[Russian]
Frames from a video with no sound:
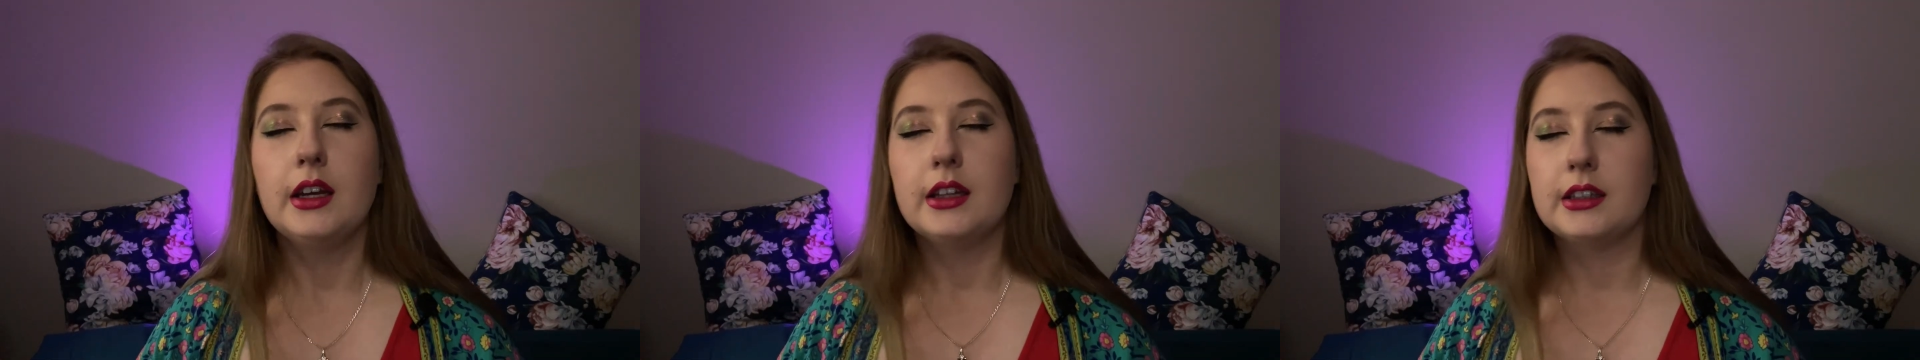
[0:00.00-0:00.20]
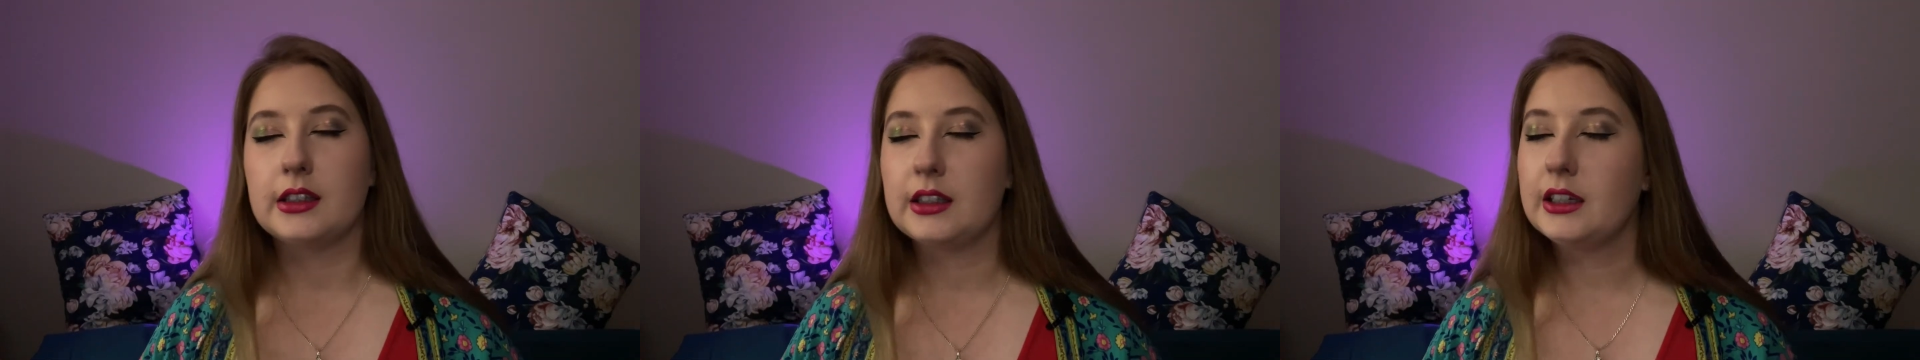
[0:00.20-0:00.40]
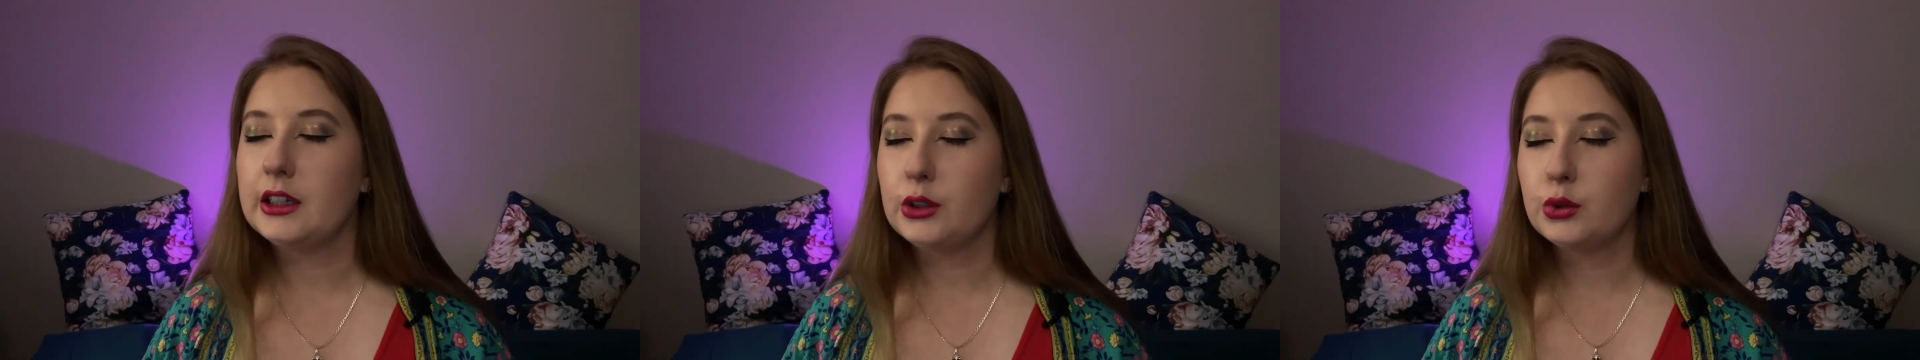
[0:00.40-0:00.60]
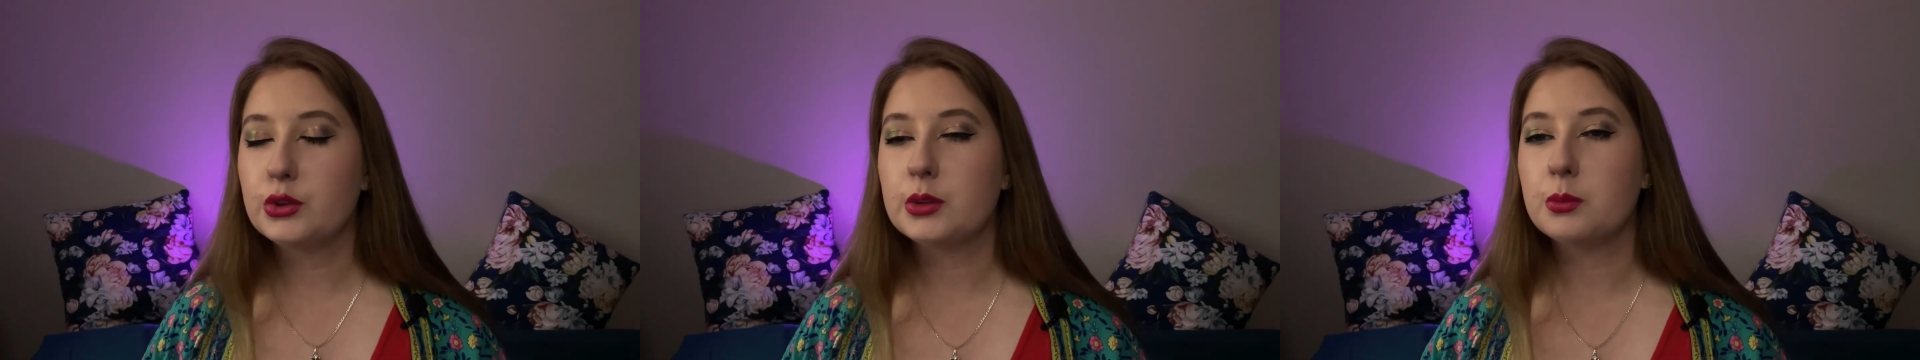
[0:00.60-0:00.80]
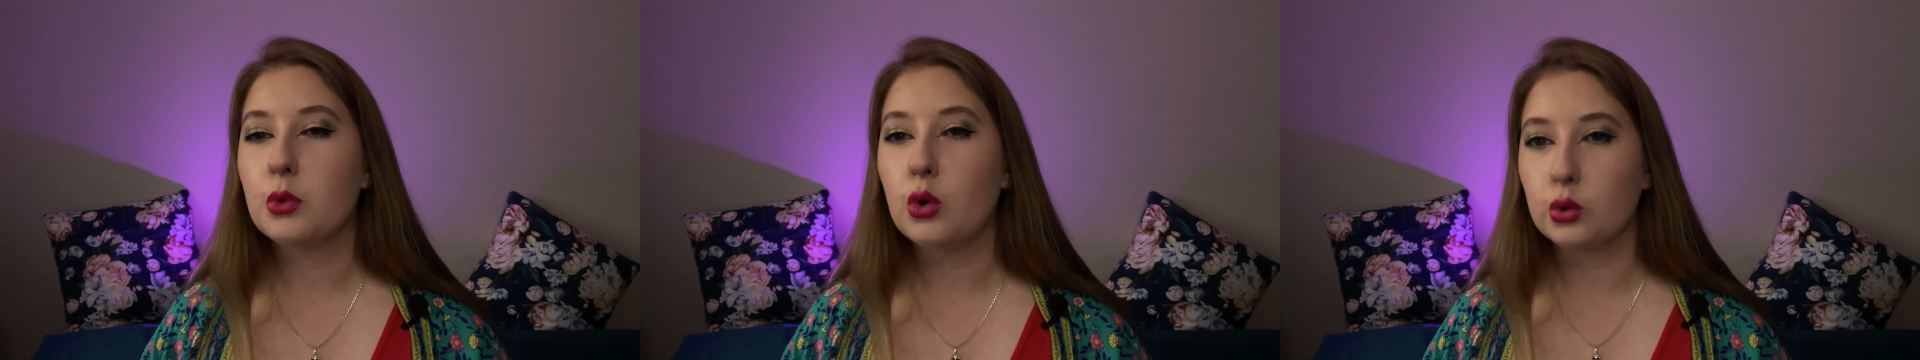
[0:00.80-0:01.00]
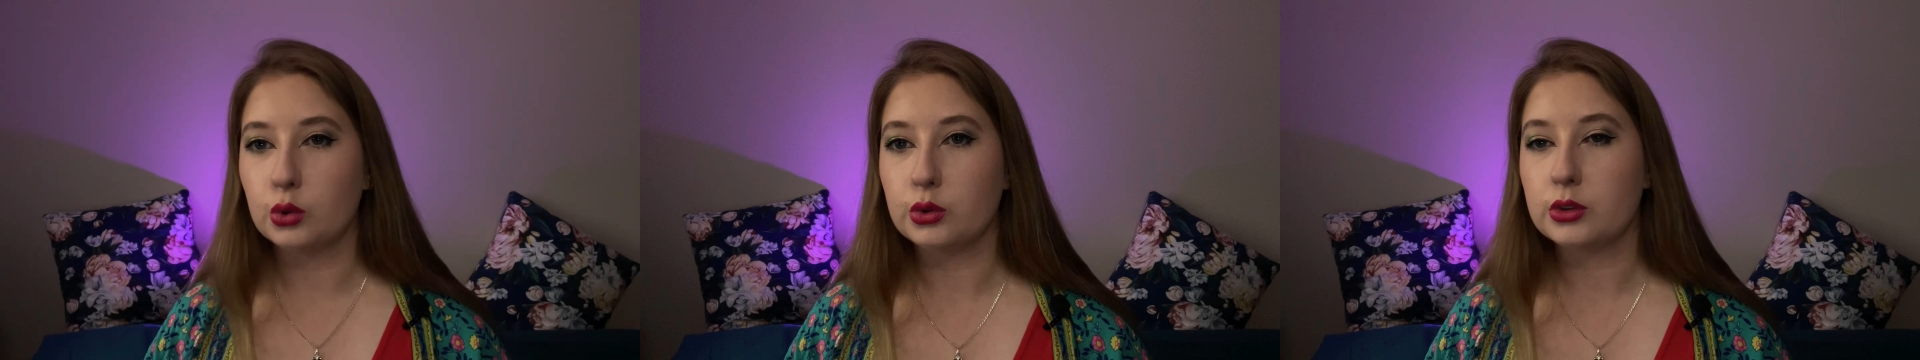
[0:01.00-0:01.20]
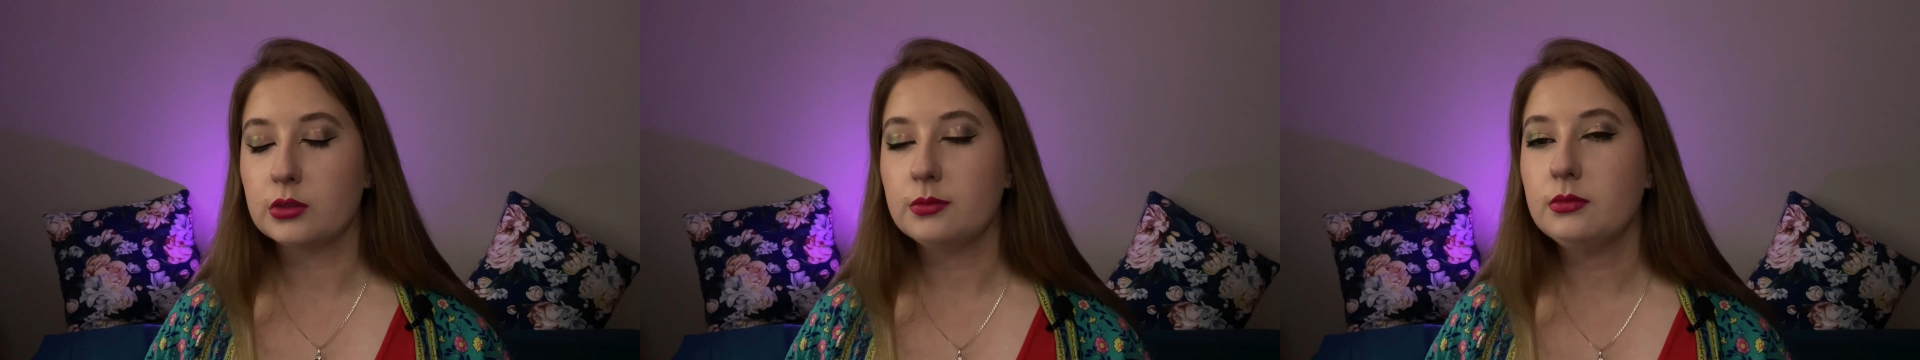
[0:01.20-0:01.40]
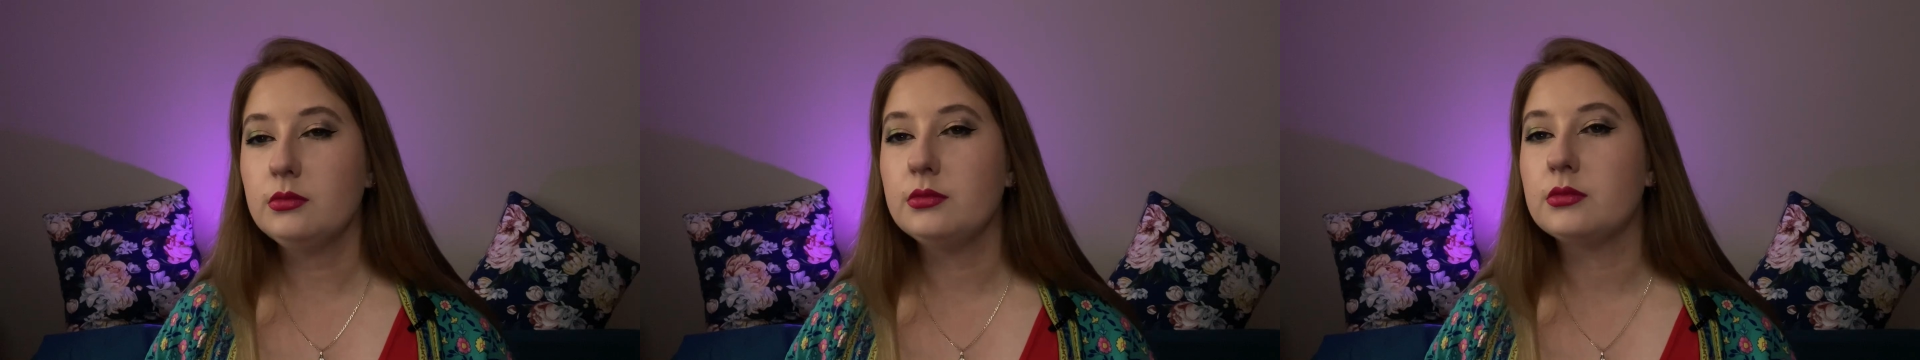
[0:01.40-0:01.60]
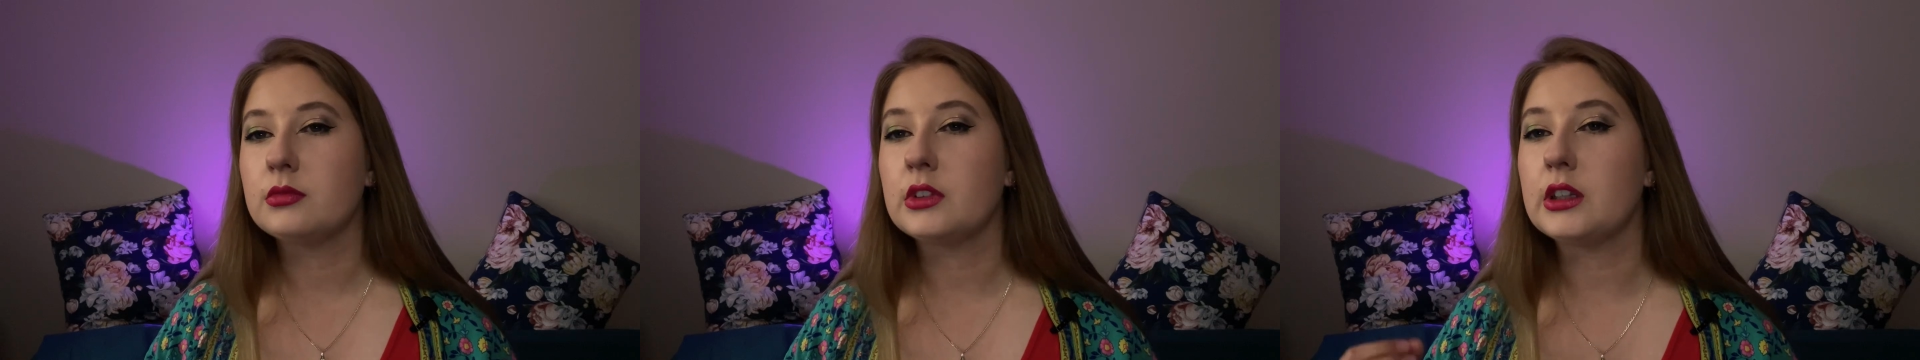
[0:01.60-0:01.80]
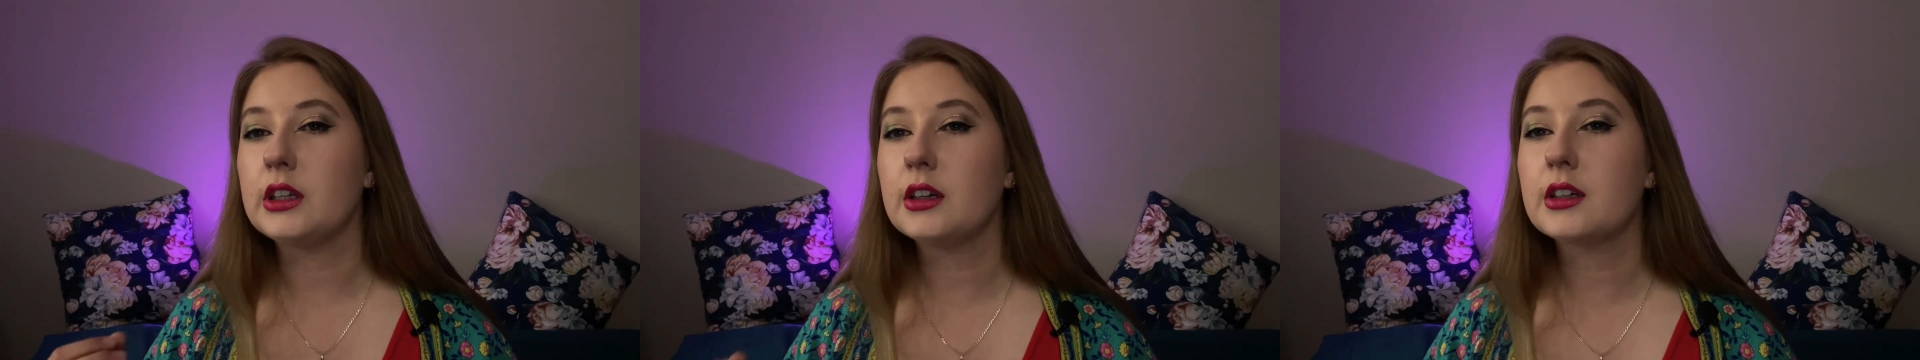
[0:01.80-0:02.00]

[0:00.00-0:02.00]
такие люди могут не